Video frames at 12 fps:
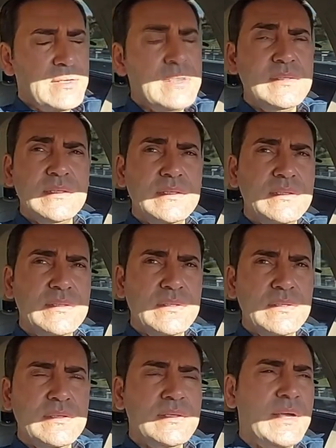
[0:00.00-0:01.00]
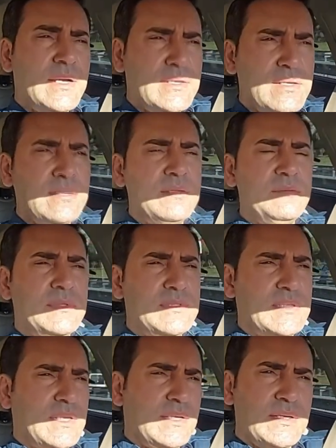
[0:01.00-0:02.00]
insanın gayret
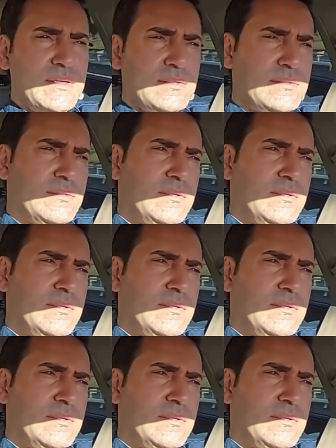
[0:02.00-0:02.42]
etmesi gerekir.